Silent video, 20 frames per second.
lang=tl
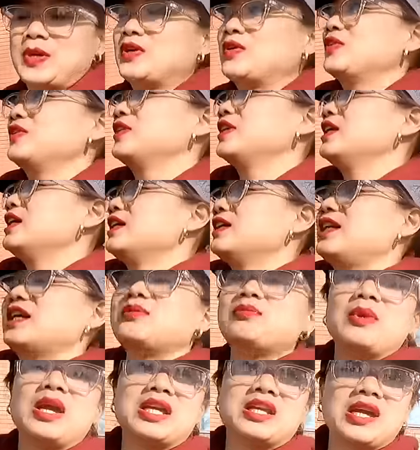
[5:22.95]
Pero
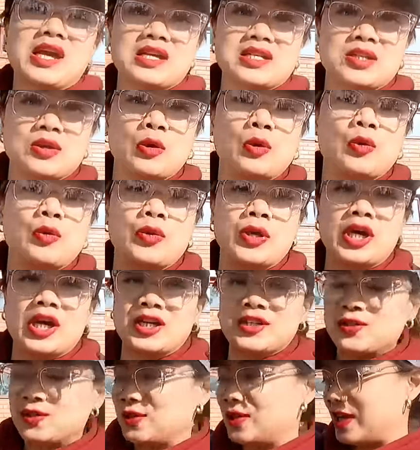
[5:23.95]
that made us who we
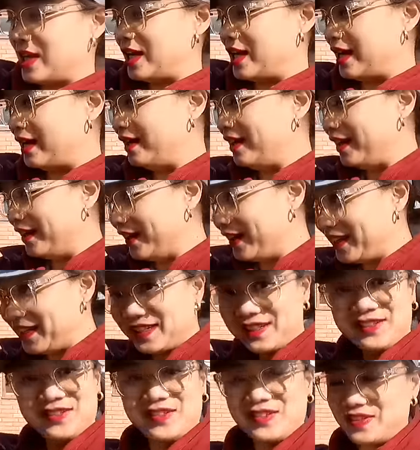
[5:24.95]
are today. Hala, ay
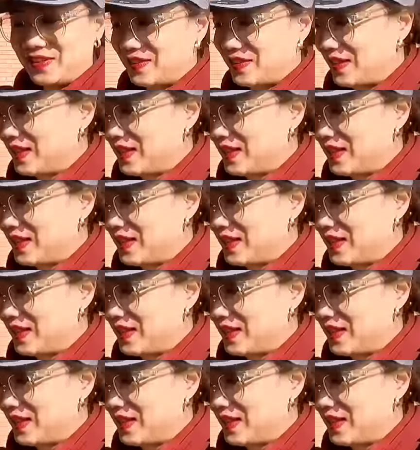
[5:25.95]
ginuo